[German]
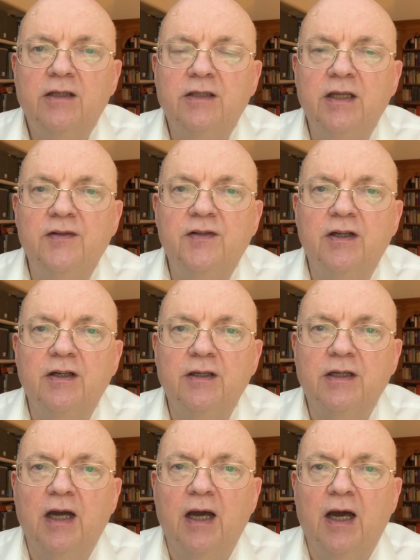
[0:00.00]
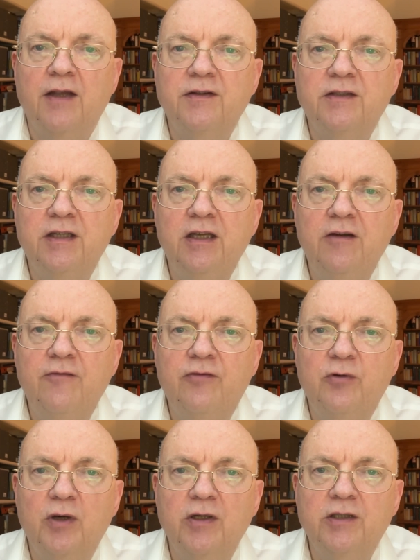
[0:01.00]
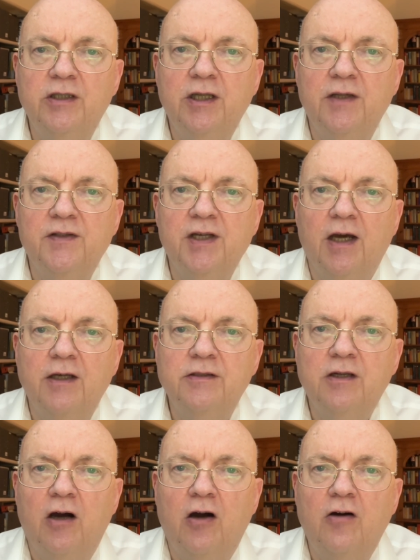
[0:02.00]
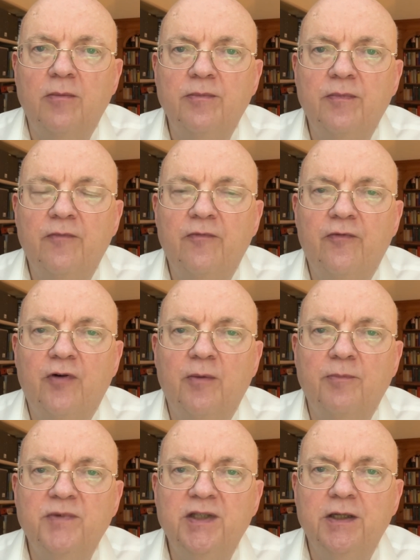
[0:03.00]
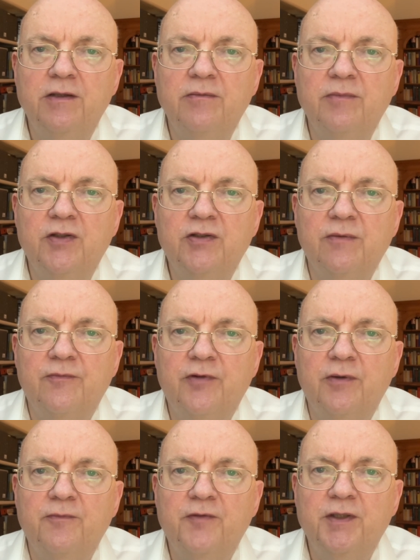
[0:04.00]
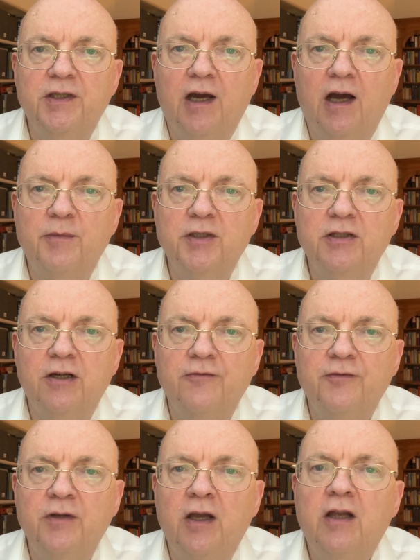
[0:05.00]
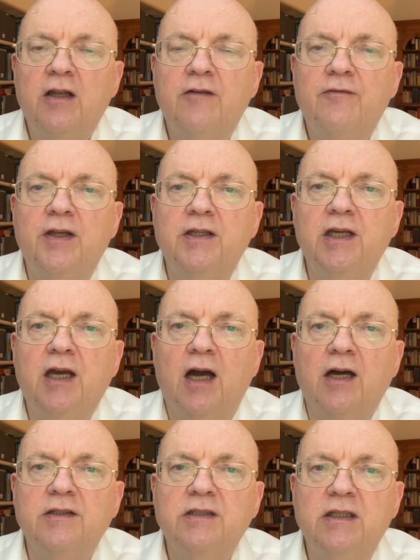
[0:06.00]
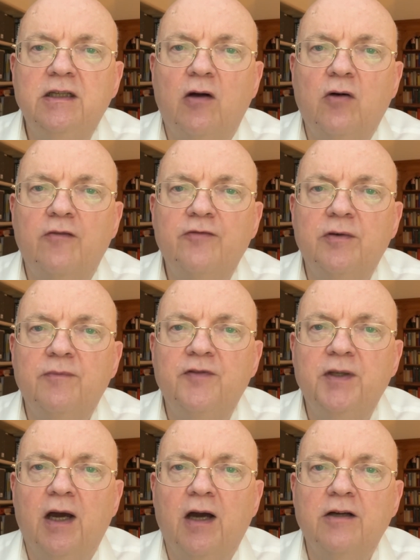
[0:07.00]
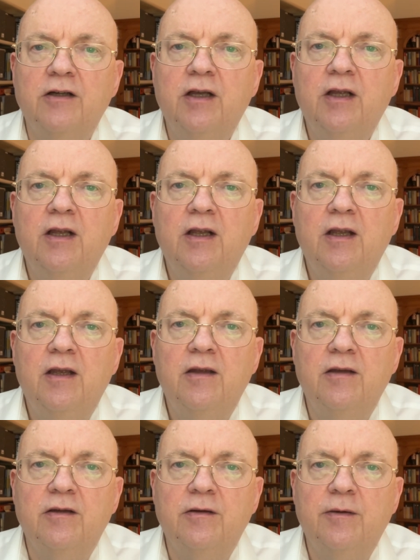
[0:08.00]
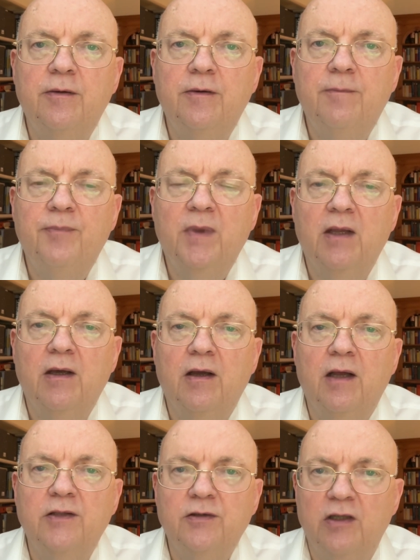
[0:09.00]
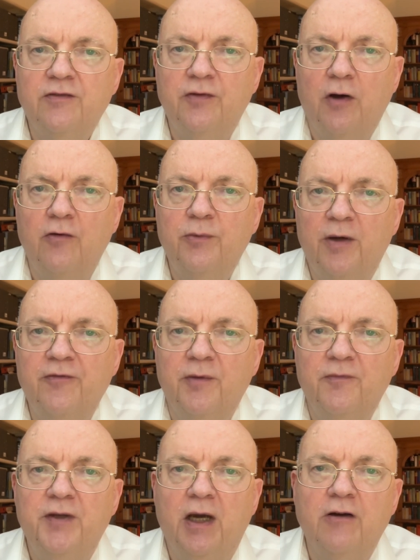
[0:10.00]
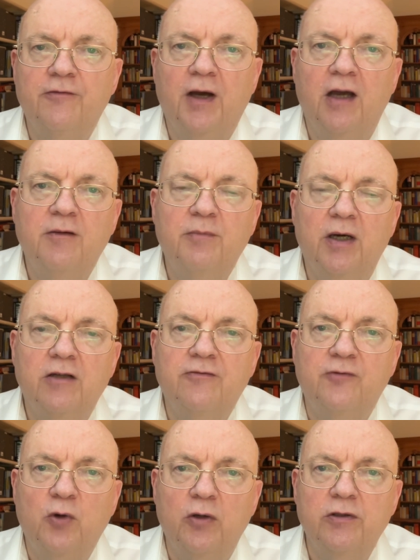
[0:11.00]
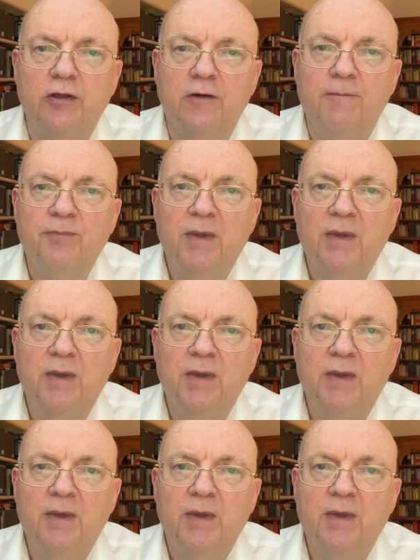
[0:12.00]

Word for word: Diese Garantie würde den Zeitraum vom dritten bis zum fünften Jahr betreffen, wenn die Garantiedauer fünf Jahre äh, also als über fünf Jahre vereinbart wurde.